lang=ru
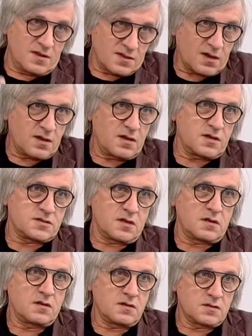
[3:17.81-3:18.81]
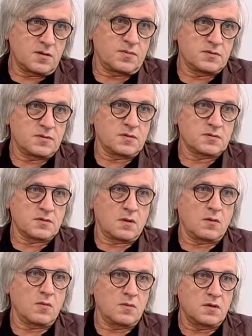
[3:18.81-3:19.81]
так и есть одни за письменным
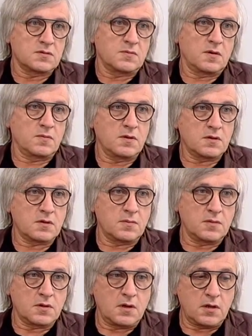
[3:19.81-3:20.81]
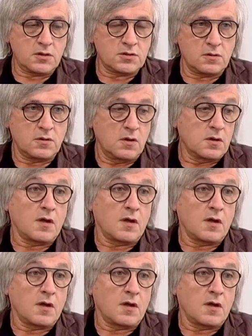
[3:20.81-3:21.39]
столом или за мольбертом, это хорошо.